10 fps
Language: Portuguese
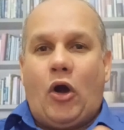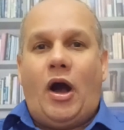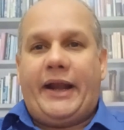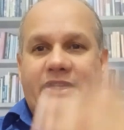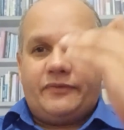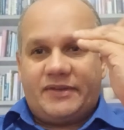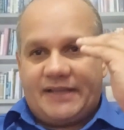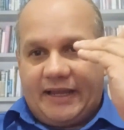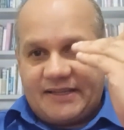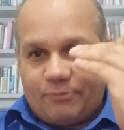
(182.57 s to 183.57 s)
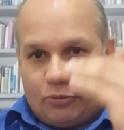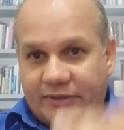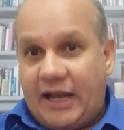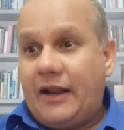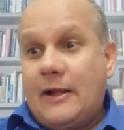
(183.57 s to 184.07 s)
hora de você
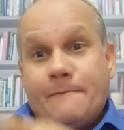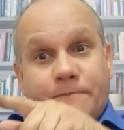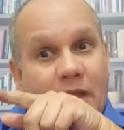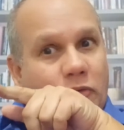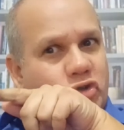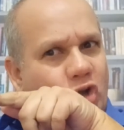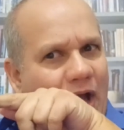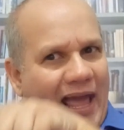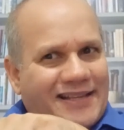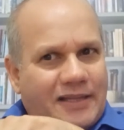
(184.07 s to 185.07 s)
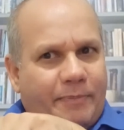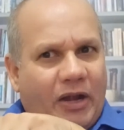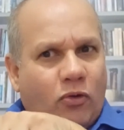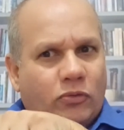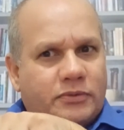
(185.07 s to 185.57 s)
responder, não só essa
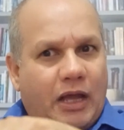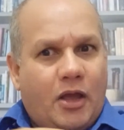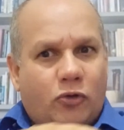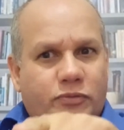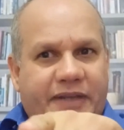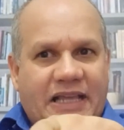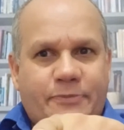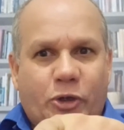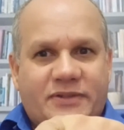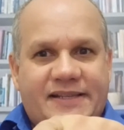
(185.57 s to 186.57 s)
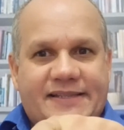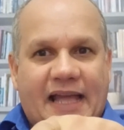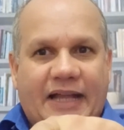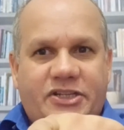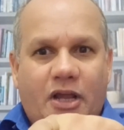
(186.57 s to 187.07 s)
pergunta, com 3 minutos e
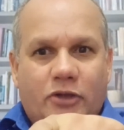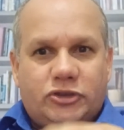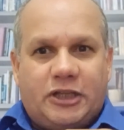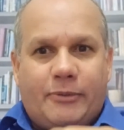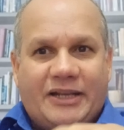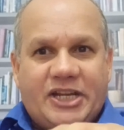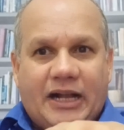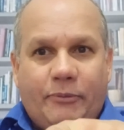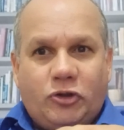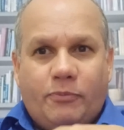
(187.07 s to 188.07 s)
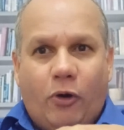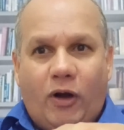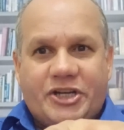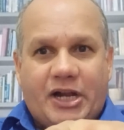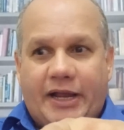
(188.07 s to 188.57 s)
7, estou dando uma dica muito
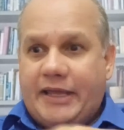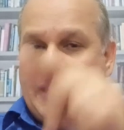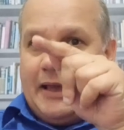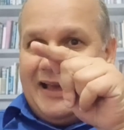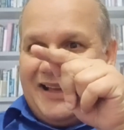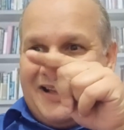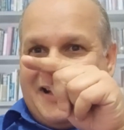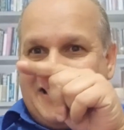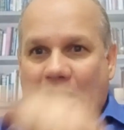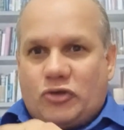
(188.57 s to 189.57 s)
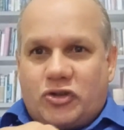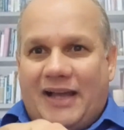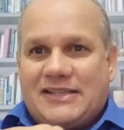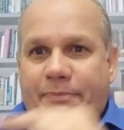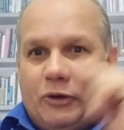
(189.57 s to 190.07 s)
boa já, hein? Não
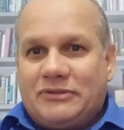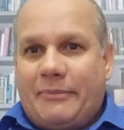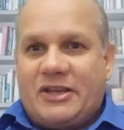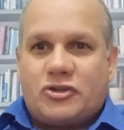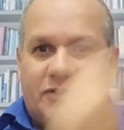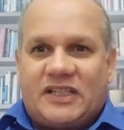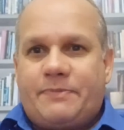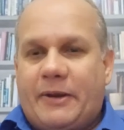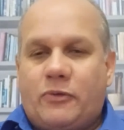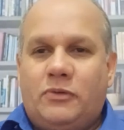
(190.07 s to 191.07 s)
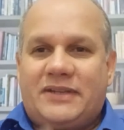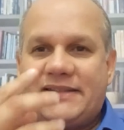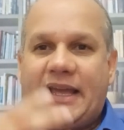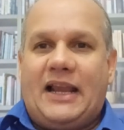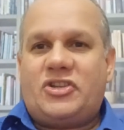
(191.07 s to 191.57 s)
só essa pergunta, mas outras
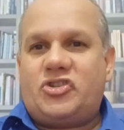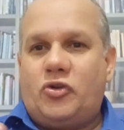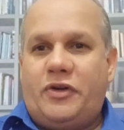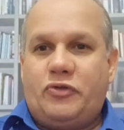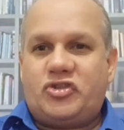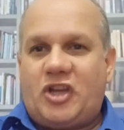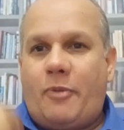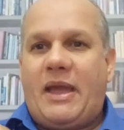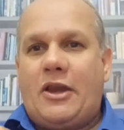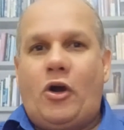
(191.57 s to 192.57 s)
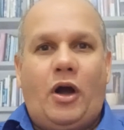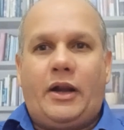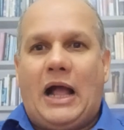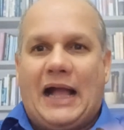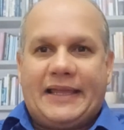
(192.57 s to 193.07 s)
perguntas, relacione o seu
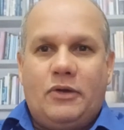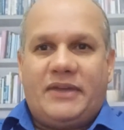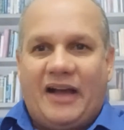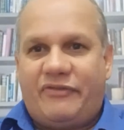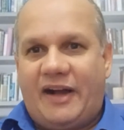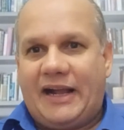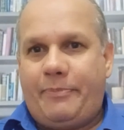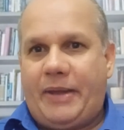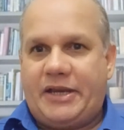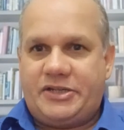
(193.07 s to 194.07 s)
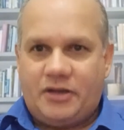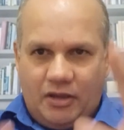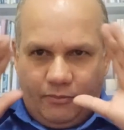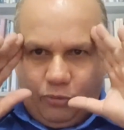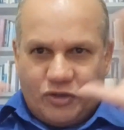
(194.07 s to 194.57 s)
melhor àquilo que a vaga pede.
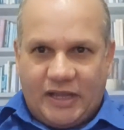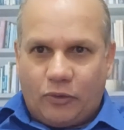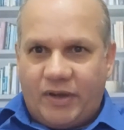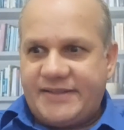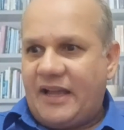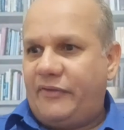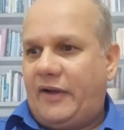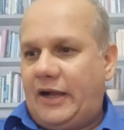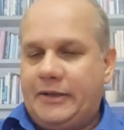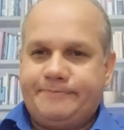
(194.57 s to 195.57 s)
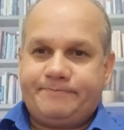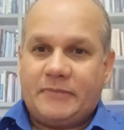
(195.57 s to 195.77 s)
Por isso tem que conhecer a vaga.